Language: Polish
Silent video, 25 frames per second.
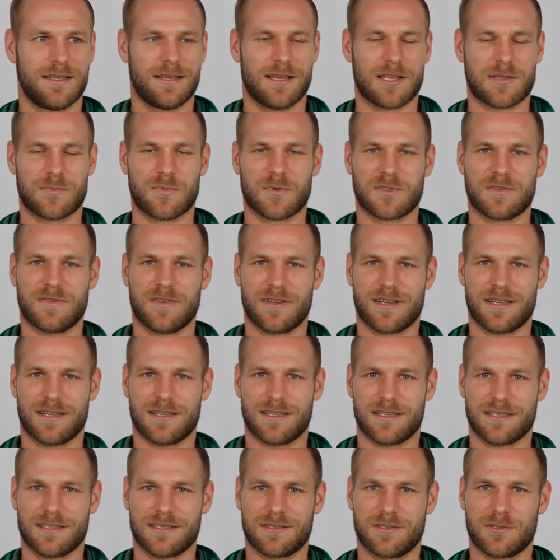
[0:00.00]
Atmosfera
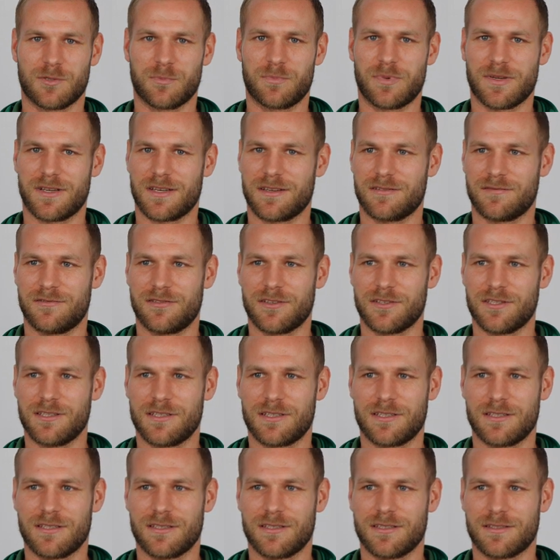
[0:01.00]
jest super,
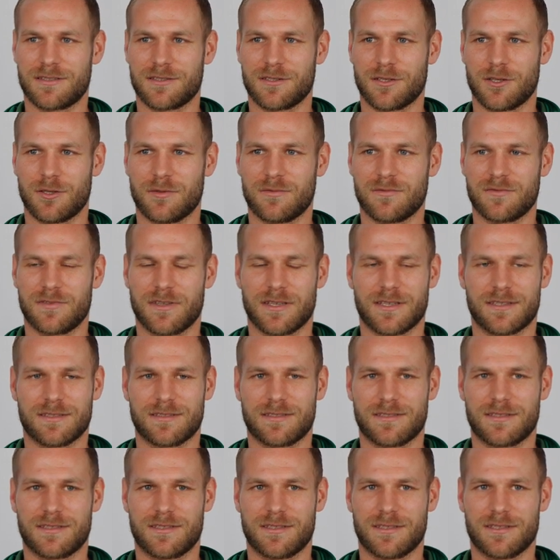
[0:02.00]
wyniki są,
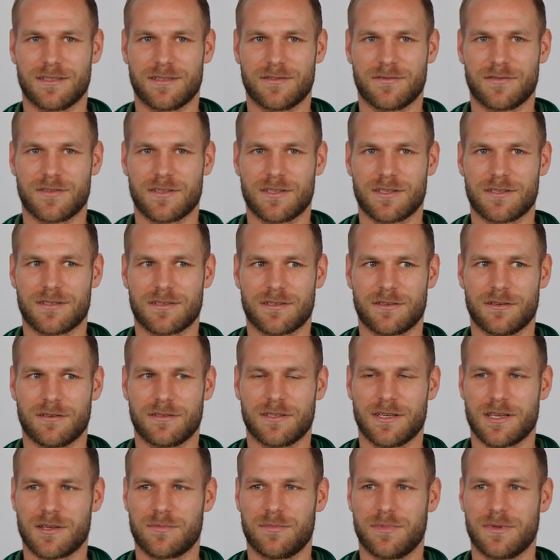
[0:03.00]
więc y, wszystko
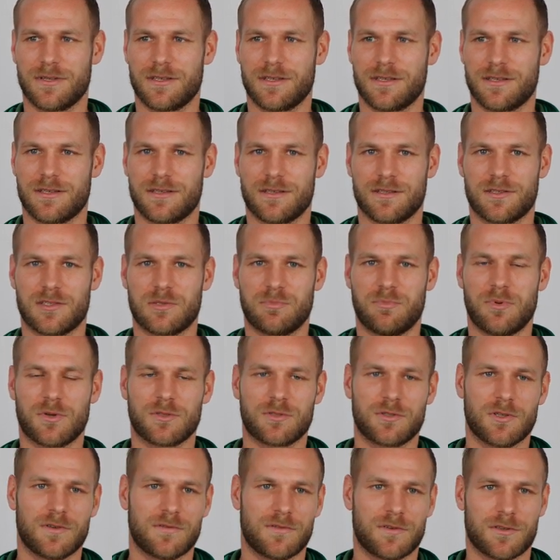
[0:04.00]
jakby
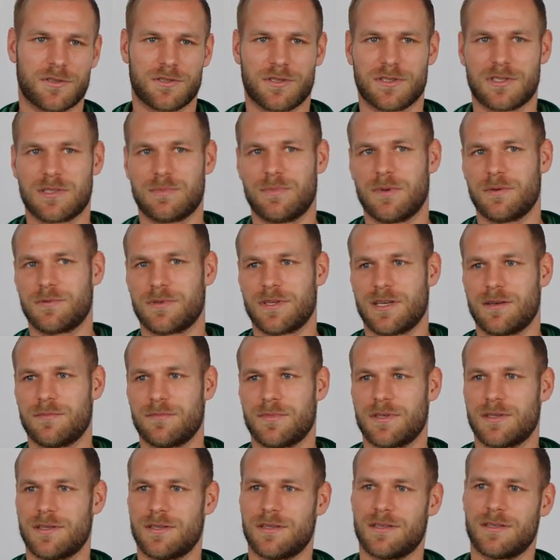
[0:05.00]
sportowo się
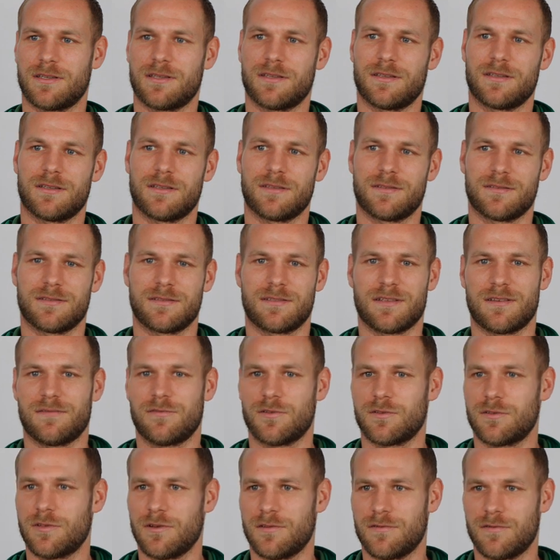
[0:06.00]
spełniamy, y,
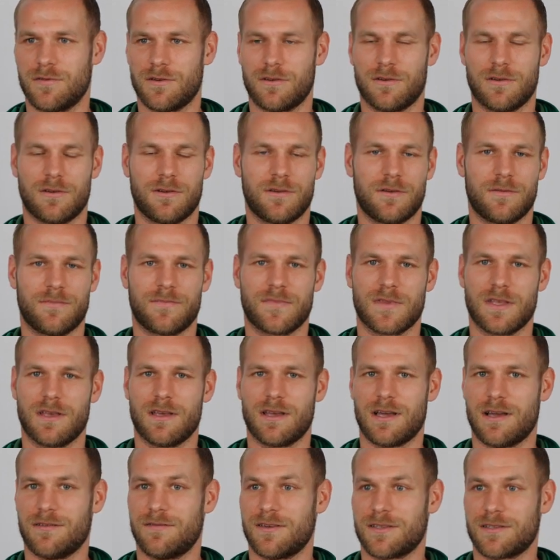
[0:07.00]
zawodowo
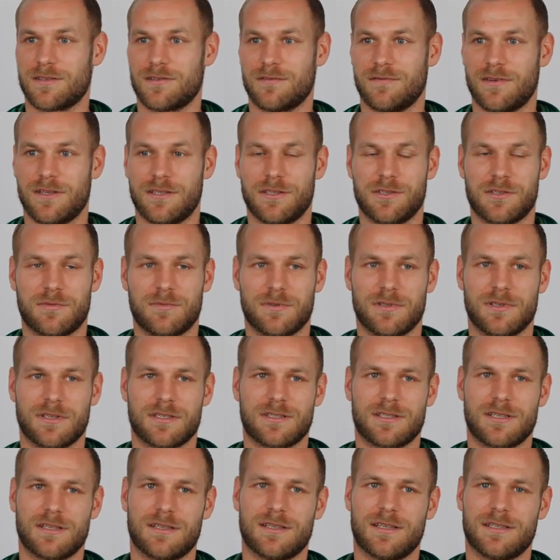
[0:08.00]
awansowaliśmy do
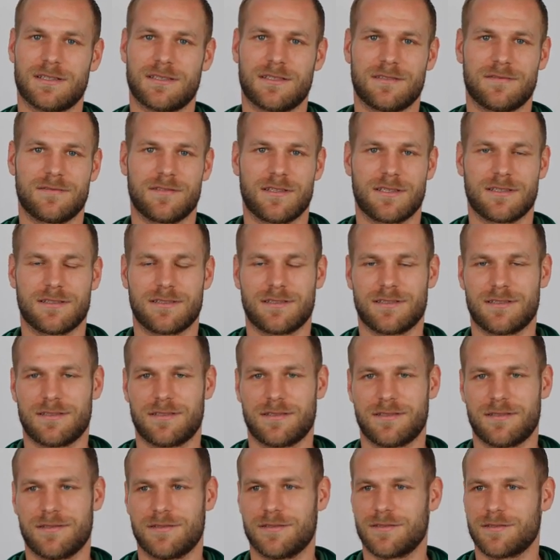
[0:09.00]
ekstraklasy,
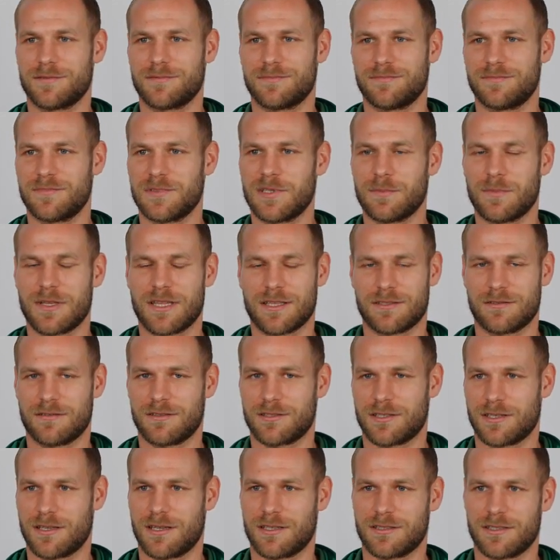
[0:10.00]
więc no nie ma na co
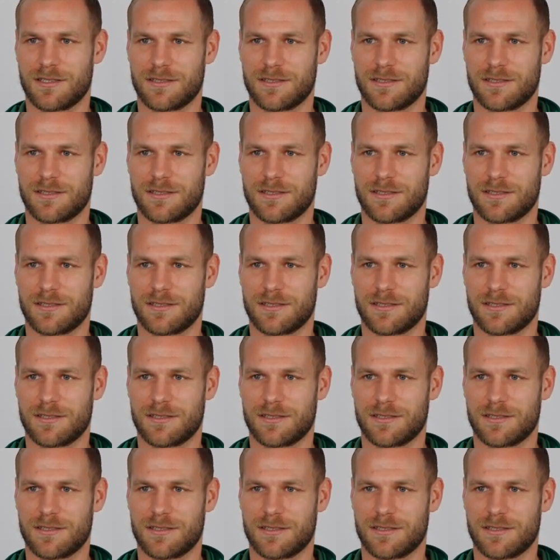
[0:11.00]
narzekać